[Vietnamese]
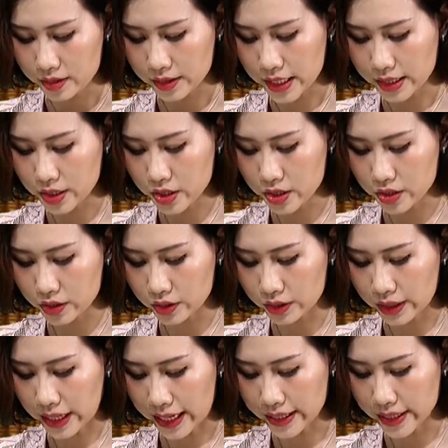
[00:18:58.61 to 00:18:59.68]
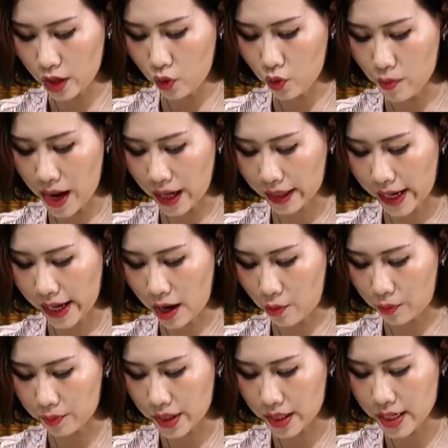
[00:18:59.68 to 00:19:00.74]
ra trường lại giấu bằng đại
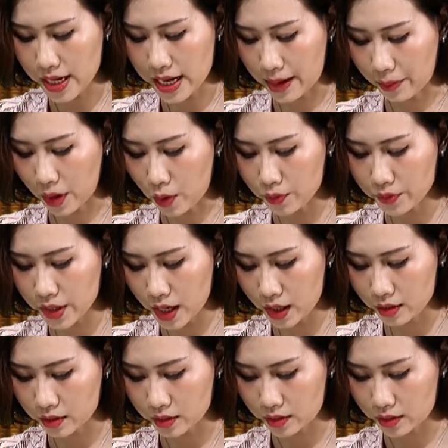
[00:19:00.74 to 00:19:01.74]
học để đi làm công nhân.